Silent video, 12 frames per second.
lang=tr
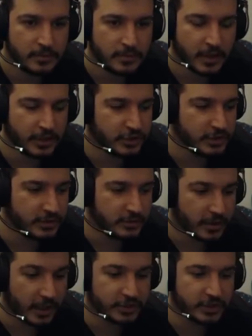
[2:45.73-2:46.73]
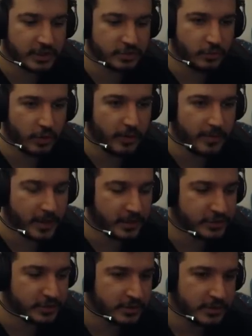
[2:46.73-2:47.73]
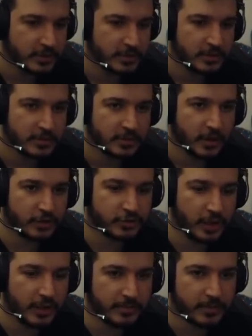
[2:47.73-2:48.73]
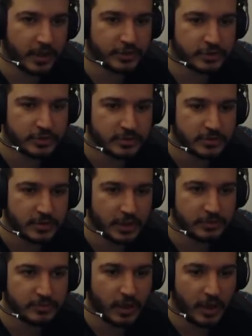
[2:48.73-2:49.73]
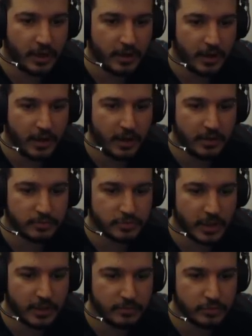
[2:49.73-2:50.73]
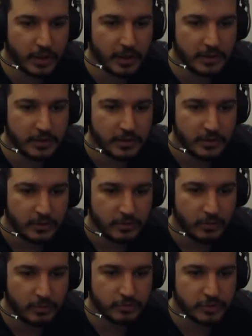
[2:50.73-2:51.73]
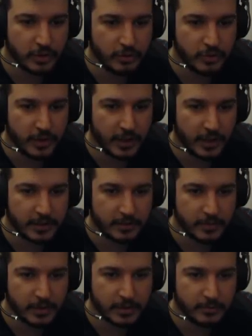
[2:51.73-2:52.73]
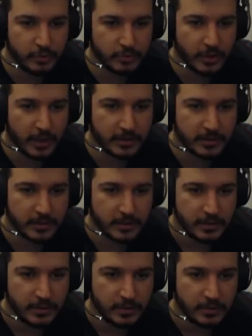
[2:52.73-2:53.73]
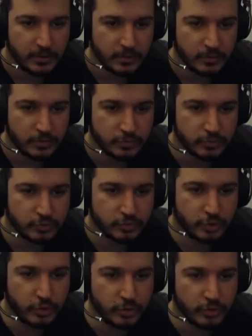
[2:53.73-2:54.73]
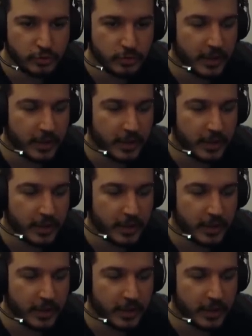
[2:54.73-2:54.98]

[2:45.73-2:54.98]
Kaçın. Kaç kaç zorlama kaç. Kaç anam kaç. Dacımın aha aha burada lan burada lan. Oğlum buradan önünde lan adam lan. Adamın önünde lan. Zung.